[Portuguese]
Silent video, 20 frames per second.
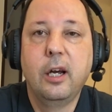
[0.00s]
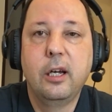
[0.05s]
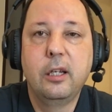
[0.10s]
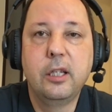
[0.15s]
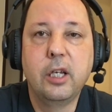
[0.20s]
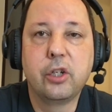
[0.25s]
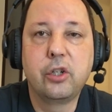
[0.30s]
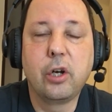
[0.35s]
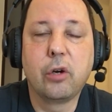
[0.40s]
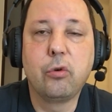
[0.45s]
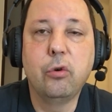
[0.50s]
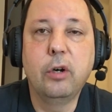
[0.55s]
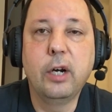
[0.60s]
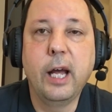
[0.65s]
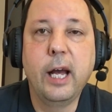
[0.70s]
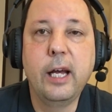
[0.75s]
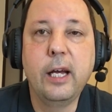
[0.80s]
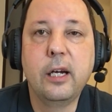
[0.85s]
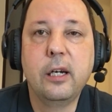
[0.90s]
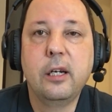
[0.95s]
deixa a
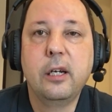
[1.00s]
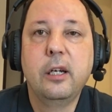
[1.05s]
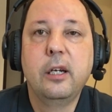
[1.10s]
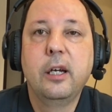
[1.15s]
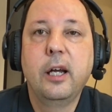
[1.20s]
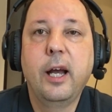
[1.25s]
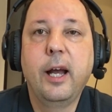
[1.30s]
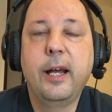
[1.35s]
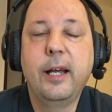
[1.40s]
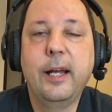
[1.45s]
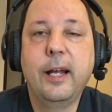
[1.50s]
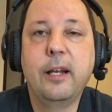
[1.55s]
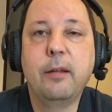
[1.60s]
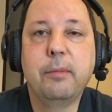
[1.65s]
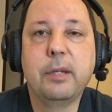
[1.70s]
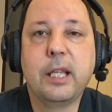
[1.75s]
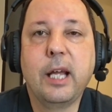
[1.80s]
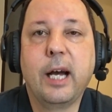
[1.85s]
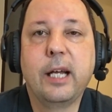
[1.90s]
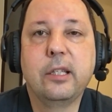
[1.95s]
Coreia é,
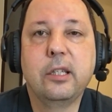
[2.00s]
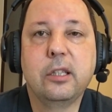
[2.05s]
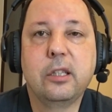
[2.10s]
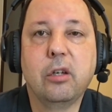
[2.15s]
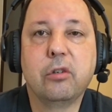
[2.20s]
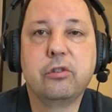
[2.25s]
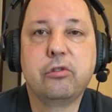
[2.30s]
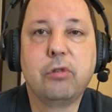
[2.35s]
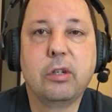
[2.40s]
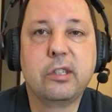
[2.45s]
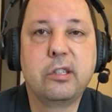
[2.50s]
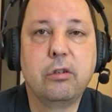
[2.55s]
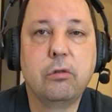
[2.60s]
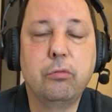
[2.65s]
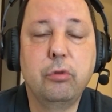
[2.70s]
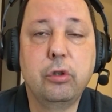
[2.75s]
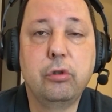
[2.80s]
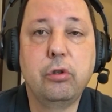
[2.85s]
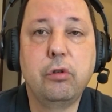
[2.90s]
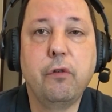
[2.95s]
eliminada. Então, é situação
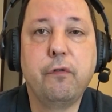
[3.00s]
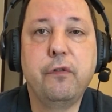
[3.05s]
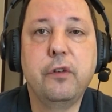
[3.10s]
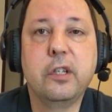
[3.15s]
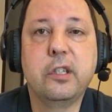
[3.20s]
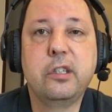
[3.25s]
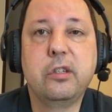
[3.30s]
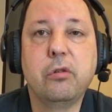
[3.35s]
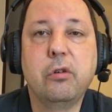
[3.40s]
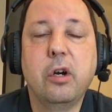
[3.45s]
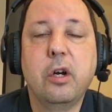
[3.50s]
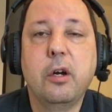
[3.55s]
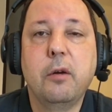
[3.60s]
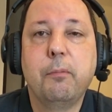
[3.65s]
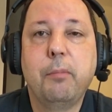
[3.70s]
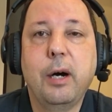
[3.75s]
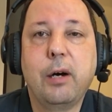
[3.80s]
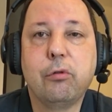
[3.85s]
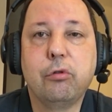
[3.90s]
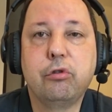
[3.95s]
muito difícil
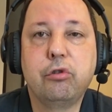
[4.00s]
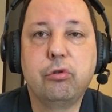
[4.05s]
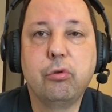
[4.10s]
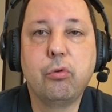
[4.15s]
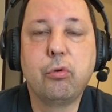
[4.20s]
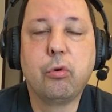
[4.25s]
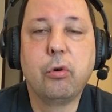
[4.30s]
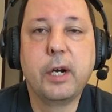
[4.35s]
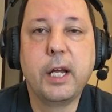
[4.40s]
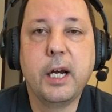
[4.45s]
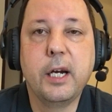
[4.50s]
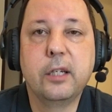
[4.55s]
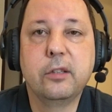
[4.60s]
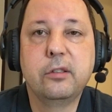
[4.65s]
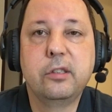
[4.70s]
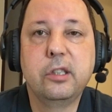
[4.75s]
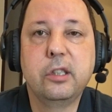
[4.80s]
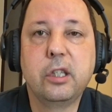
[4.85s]
para os sul-coreanos.